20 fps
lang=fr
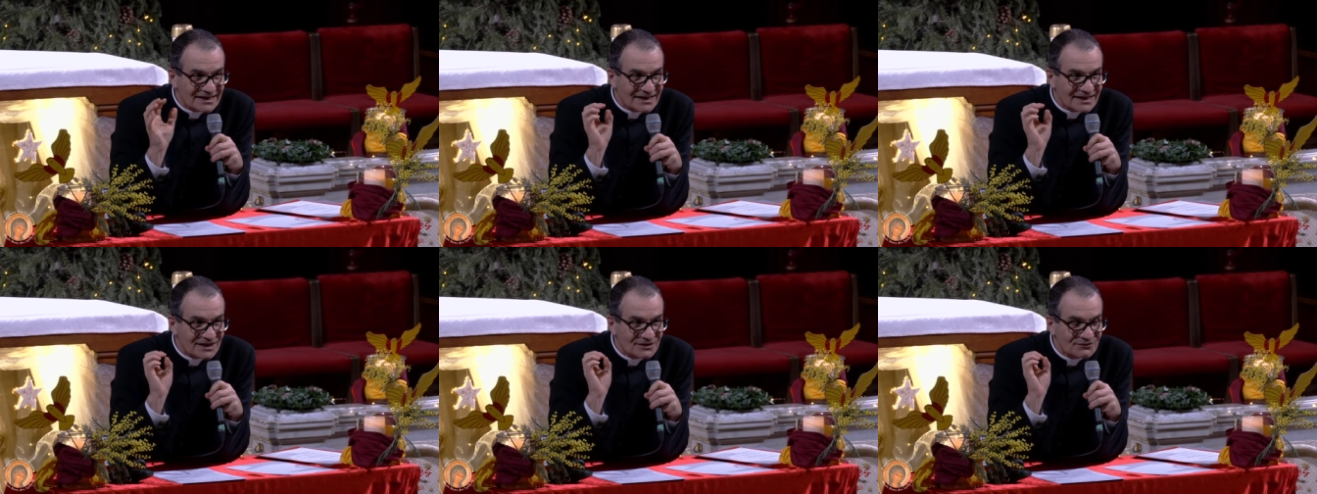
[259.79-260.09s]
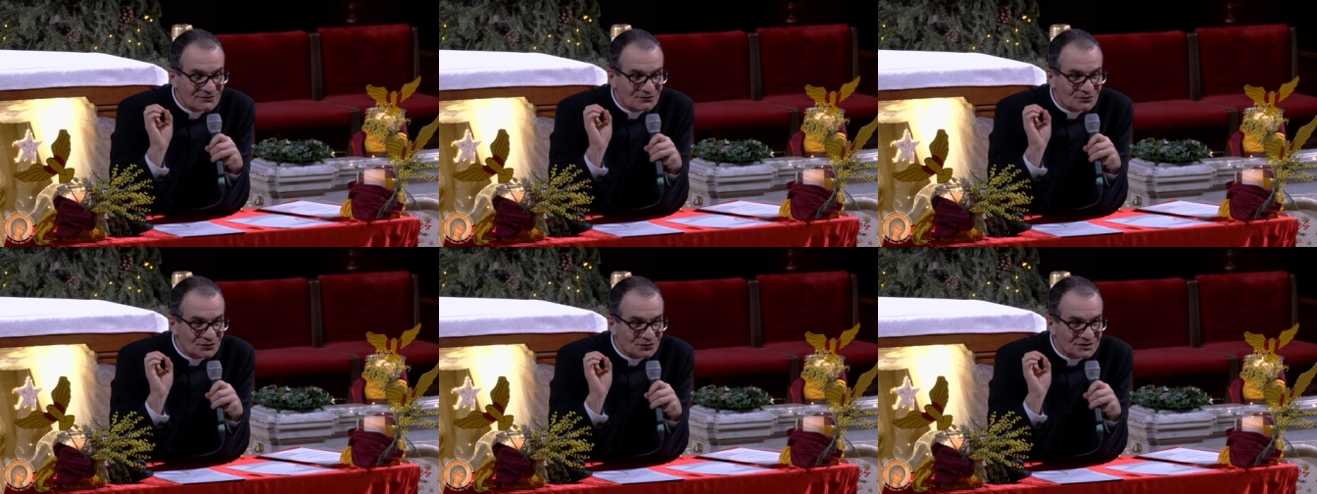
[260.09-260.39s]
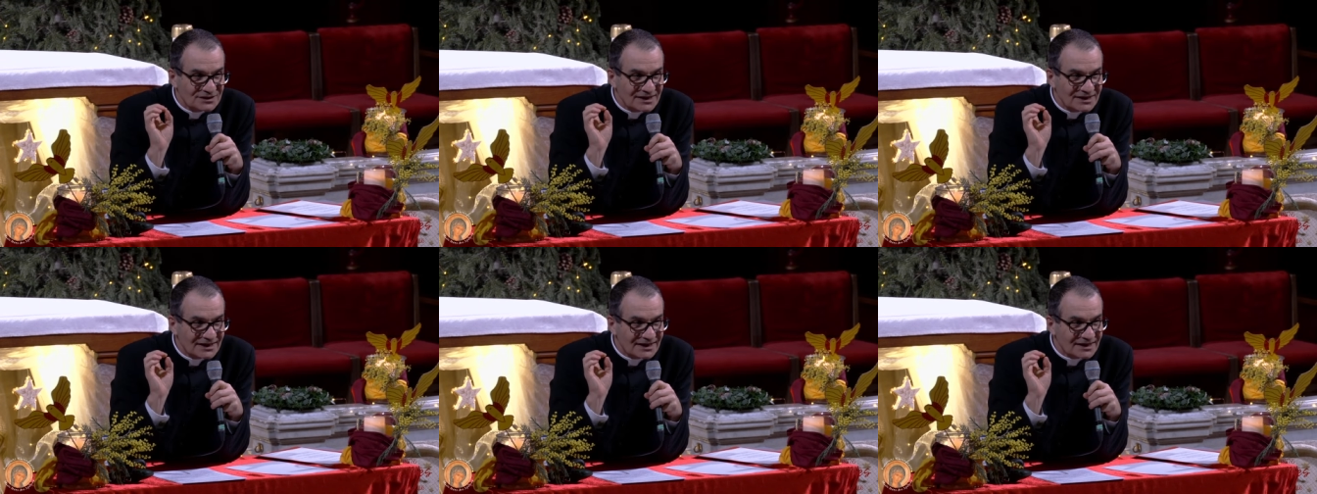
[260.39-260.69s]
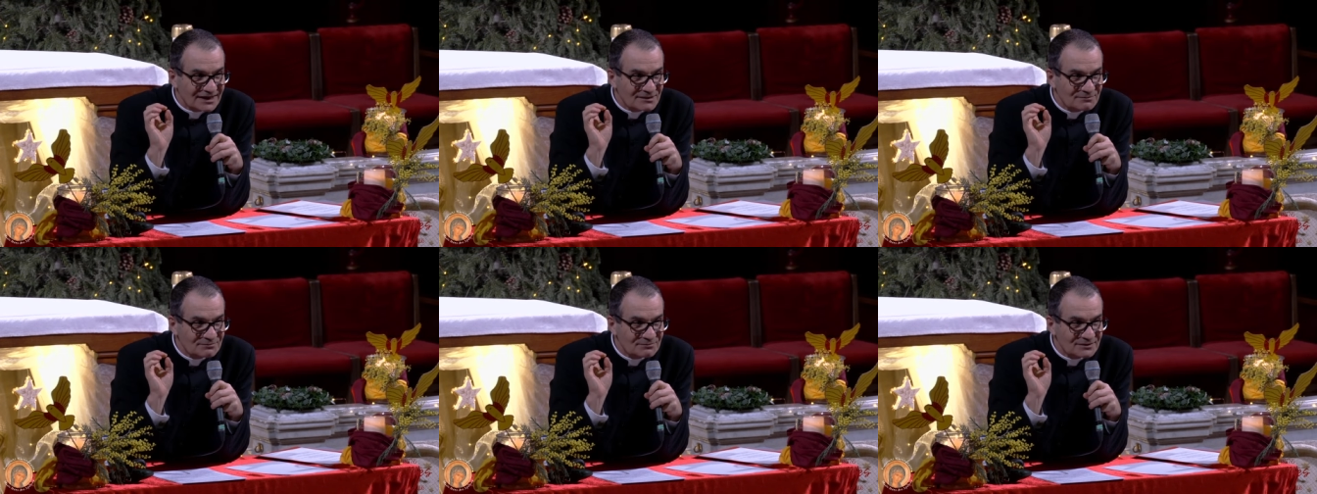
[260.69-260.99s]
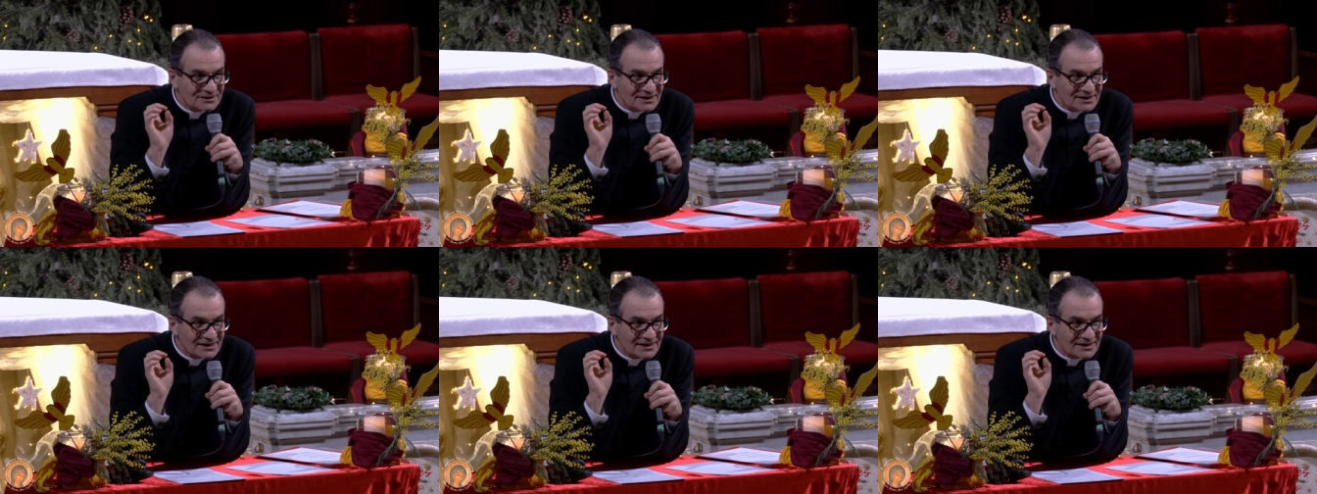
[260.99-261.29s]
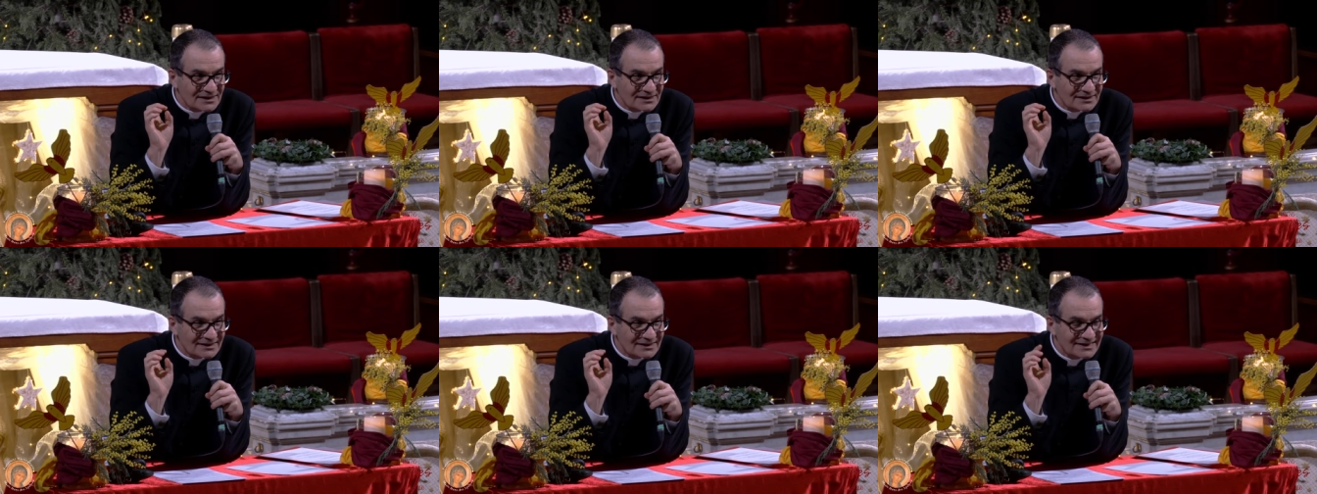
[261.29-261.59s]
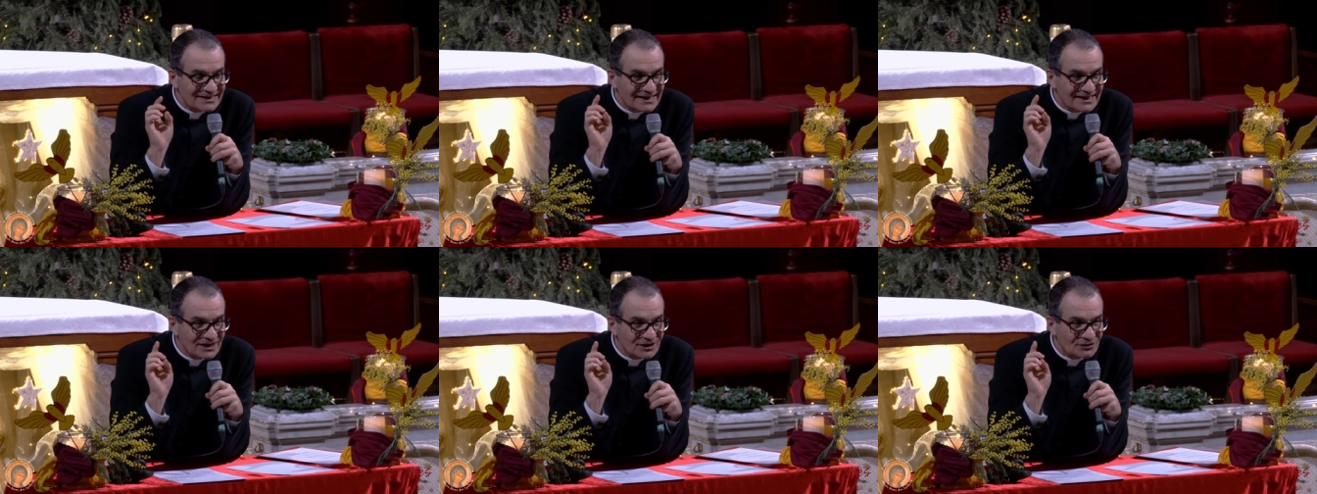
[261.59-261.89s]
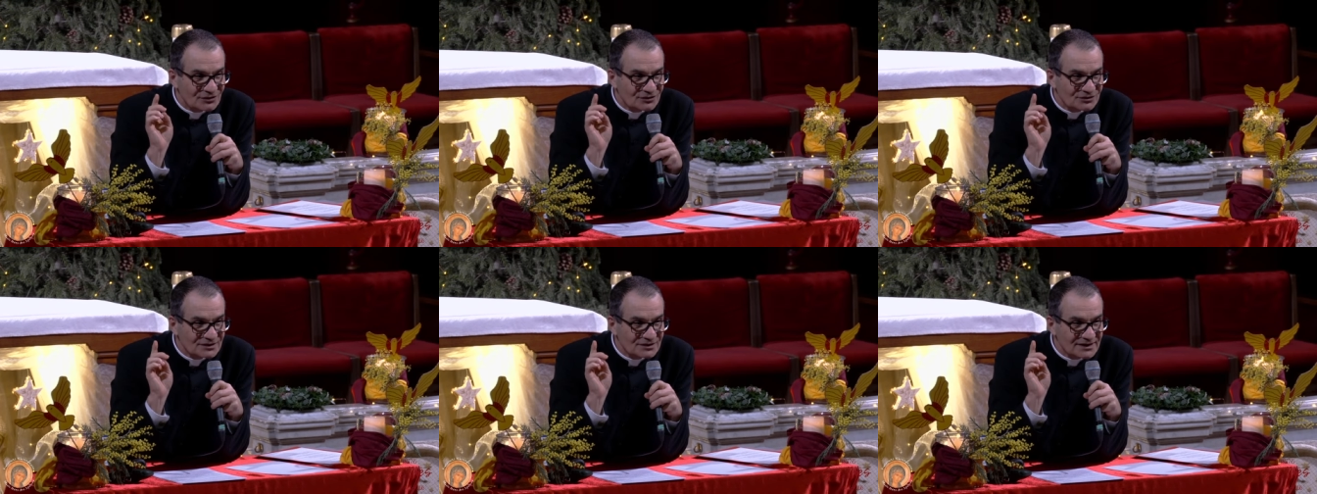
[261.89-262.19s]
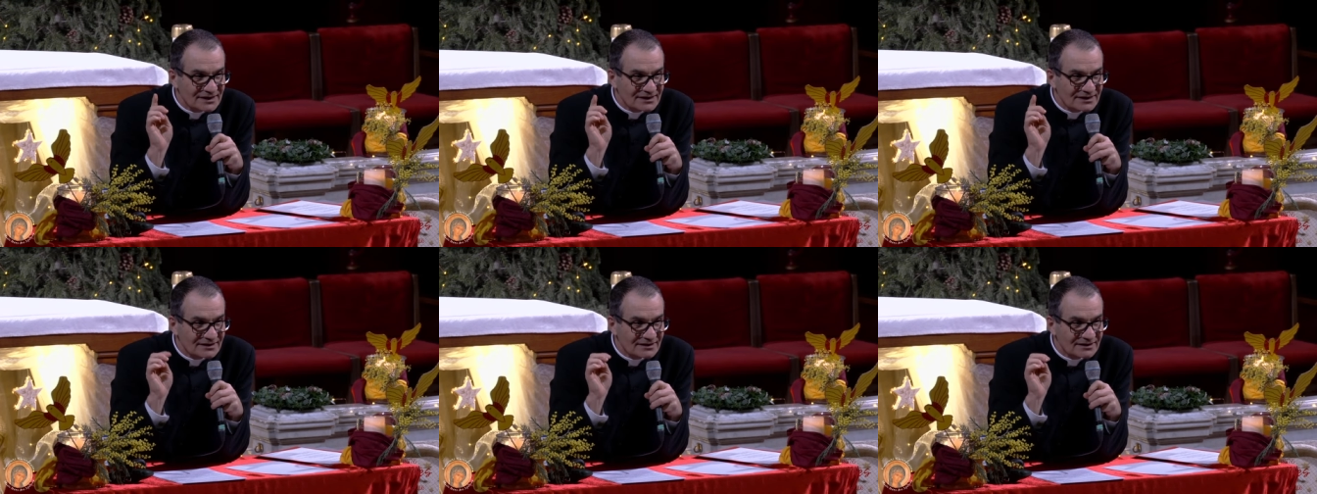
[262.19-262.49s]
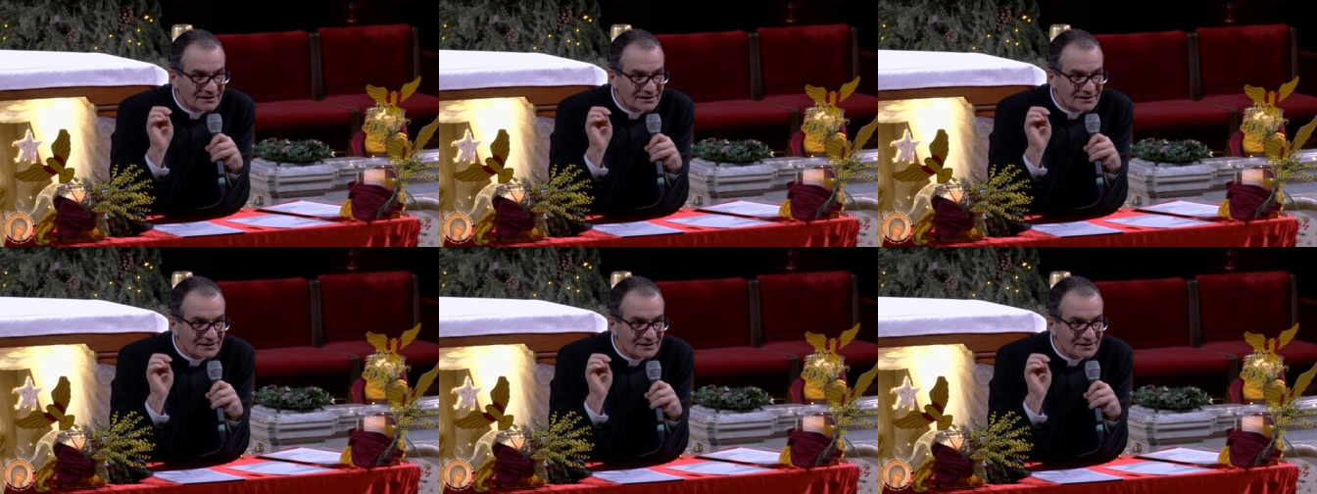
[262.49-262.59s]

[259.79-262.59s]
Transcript: il faut décrypter, décoder.